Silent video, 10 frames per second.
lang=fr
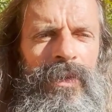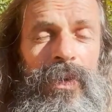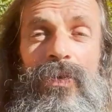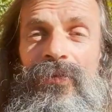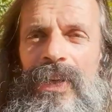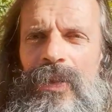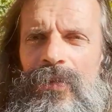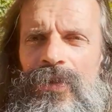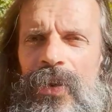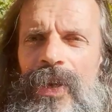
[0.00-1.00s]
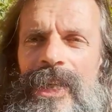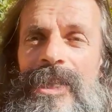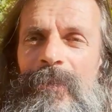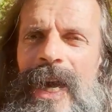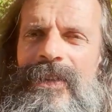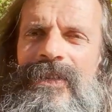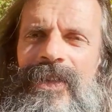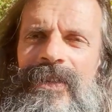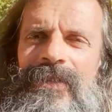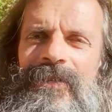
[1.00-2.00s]
reflet de temps et d'espace
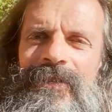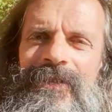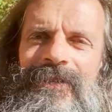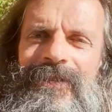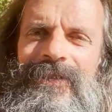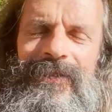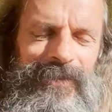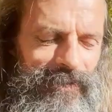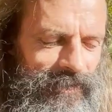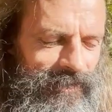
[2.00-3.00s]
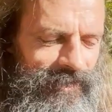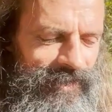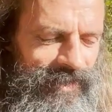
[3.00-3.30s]
hein, de, de notre